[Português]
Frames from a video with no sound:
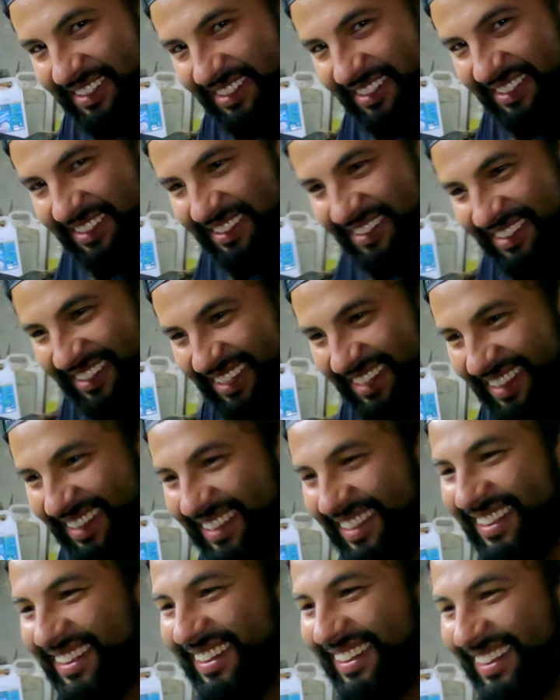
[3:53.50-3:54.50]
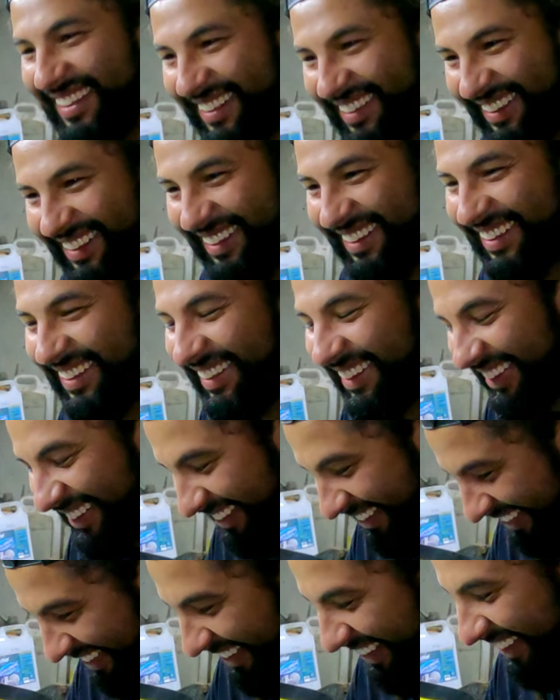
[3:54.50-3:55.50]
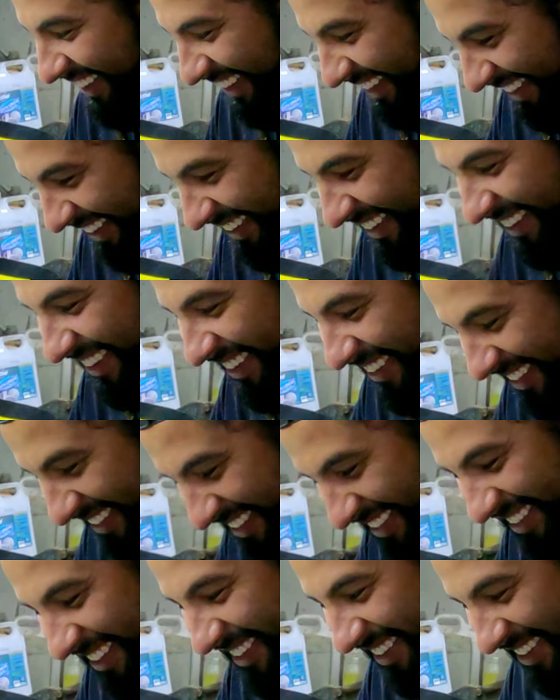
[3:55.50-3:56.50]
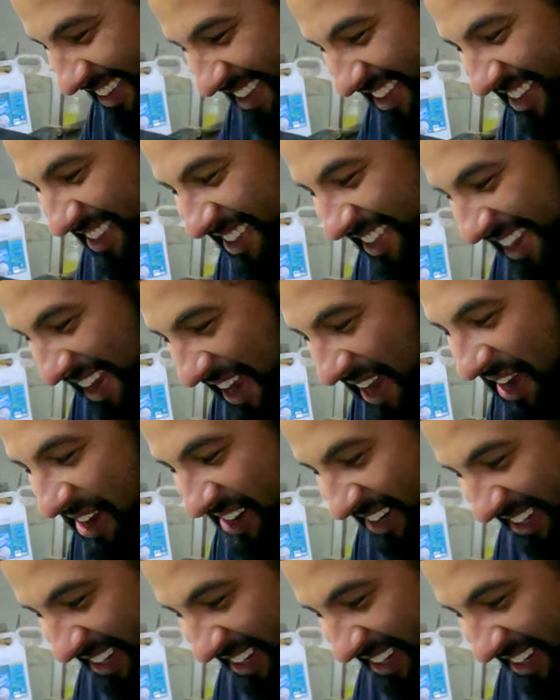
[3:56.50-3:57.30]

você vai ver. chibungo é um apelido, né? Uma zoeira para